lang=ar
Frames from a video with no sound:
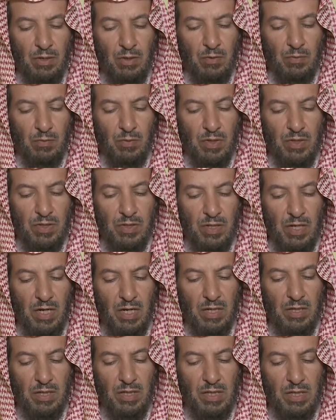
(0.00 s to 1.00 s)

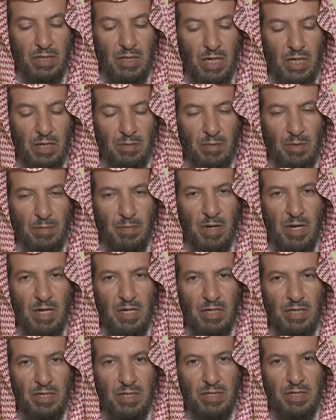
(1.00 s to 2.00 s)
والثاني
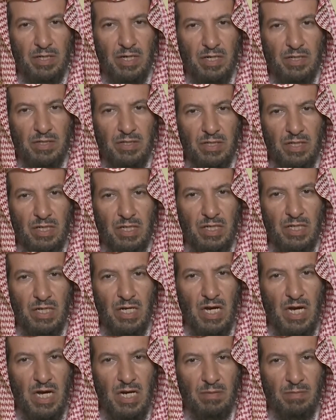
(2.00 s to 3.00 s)
المبالغ
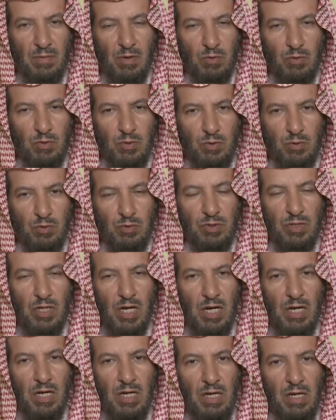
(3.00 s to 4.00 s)
النقدية
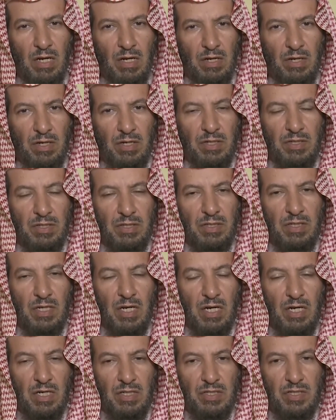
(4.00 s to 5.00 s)
الموجودة
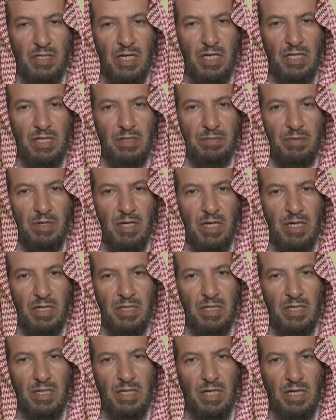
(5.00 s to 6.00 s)
عند صاحب
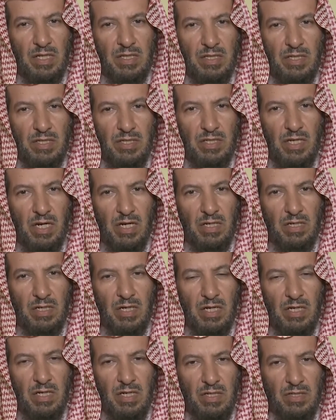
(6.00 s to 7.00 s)
هذه
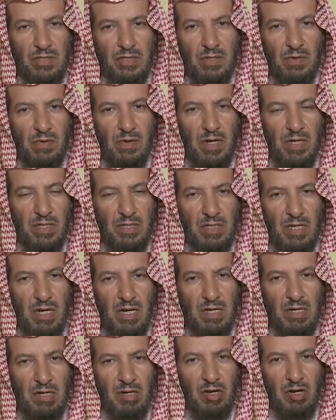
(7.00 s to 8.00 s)
التجارة سواء
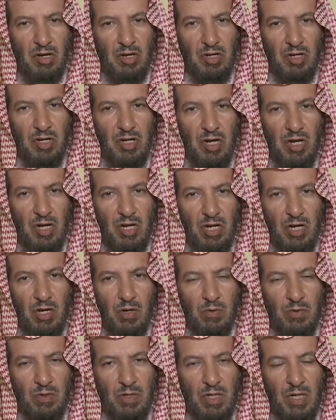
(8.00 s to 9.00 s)
دار عليها
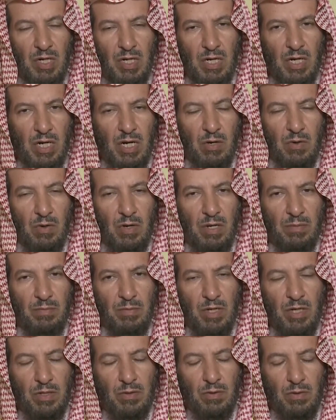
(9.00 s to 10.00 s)
الحول أو لم
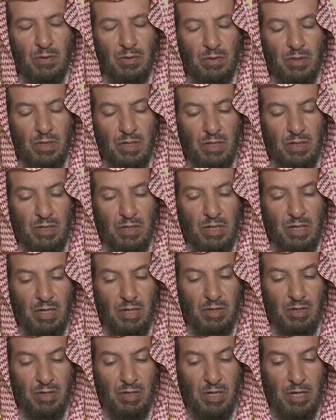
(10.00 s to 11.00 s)
يدر
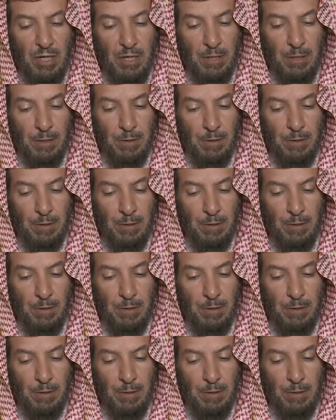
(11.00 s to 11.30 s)
لأن